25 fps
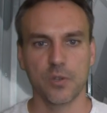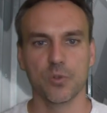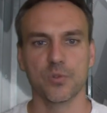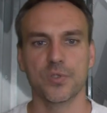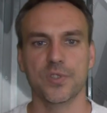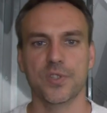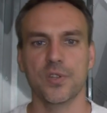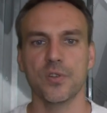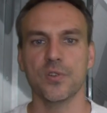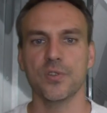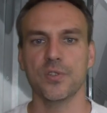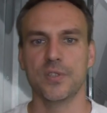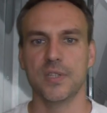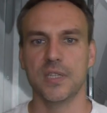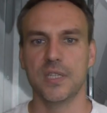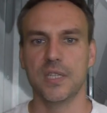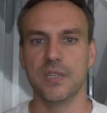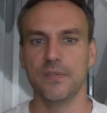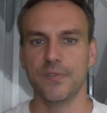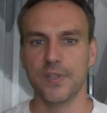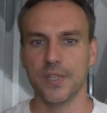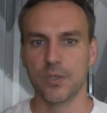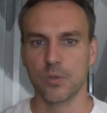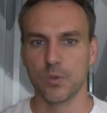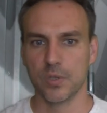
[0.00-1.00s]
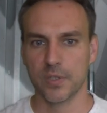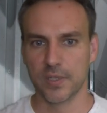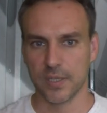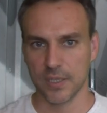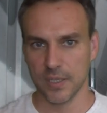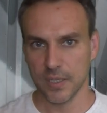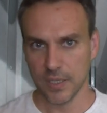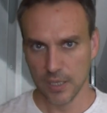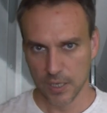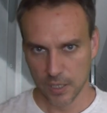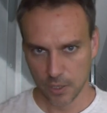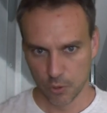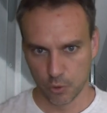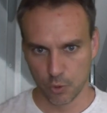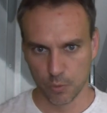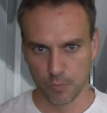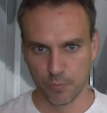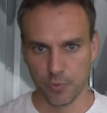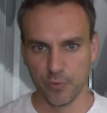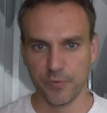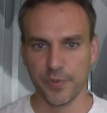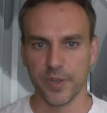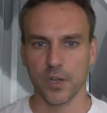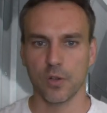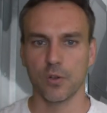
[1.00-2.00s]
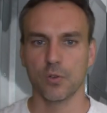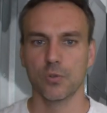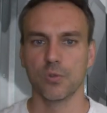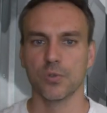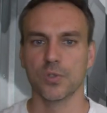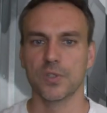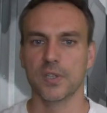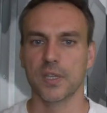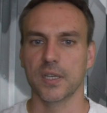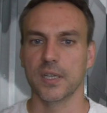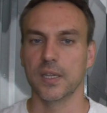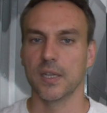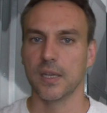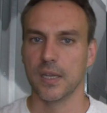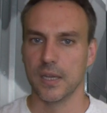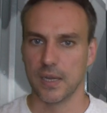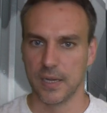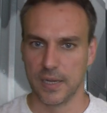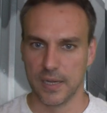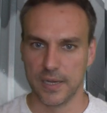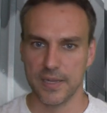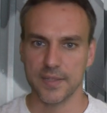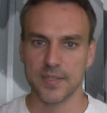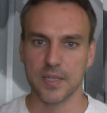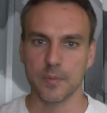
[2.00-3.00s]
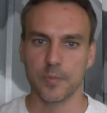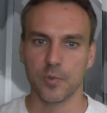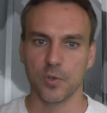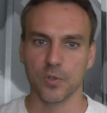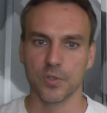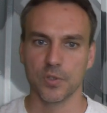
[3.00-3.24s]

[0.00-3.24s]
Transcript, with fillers: pris conscience des difficultés que pouvaient rencontrer les